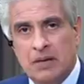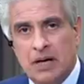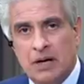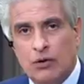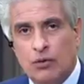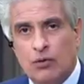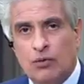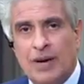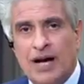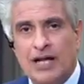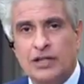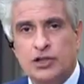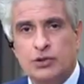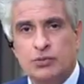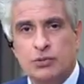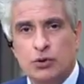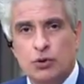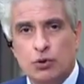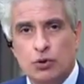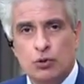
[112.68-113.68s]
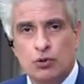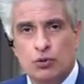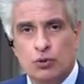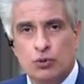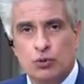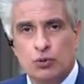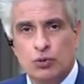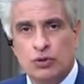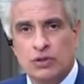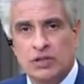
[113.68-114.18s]
هو محدش بيقول له
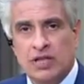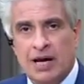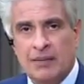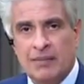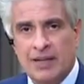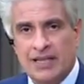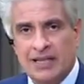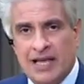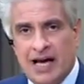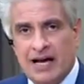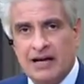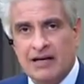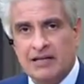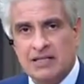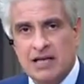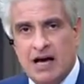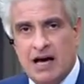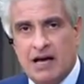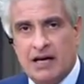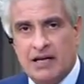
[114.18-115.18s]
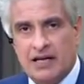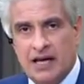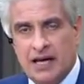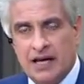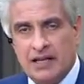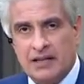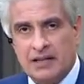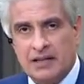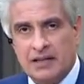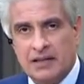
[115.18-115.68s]
انه انت عملت حاجة صح
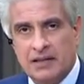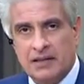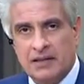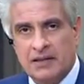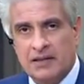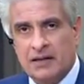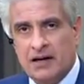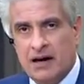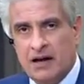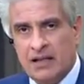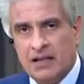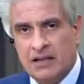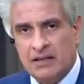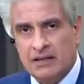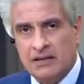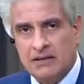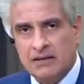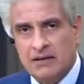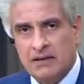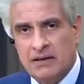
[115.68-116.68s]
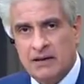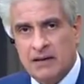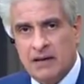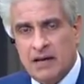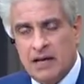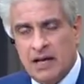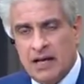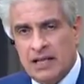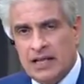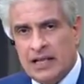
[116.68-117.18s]
يعني هي غلط
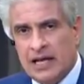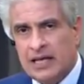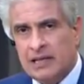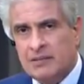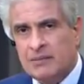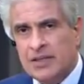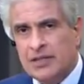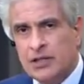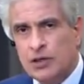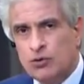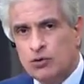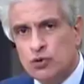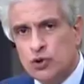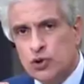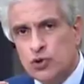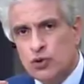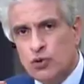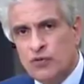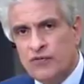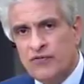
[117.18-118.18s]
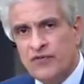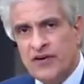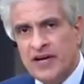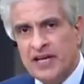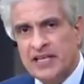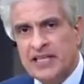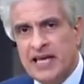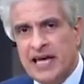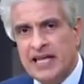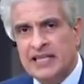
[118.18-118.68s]
لكن ما تيجوا نشوف
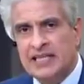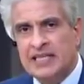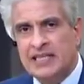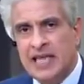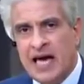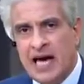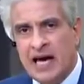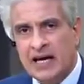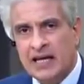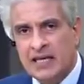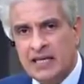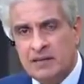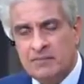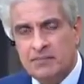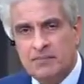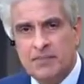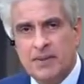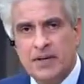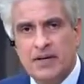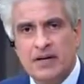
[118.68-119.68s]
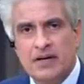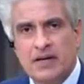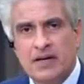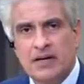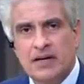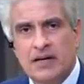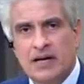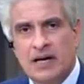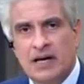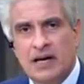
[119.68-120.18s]
حيتان التهريب
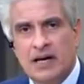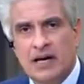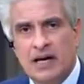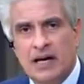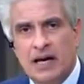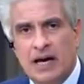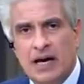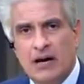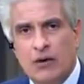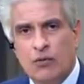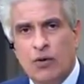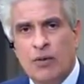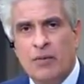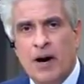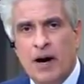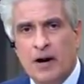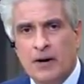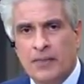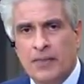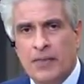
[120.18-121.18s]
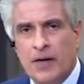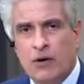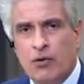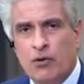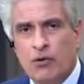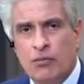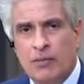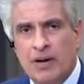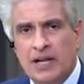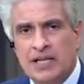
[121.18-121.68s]
آه، وما
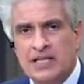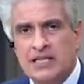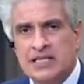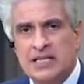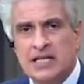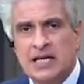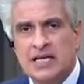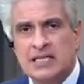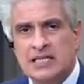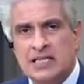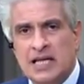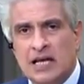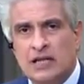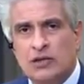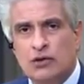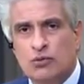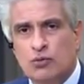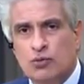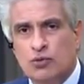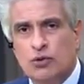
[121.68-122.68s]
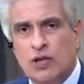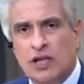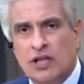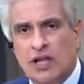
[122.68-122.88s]
أكثرهم الذين يستخدمون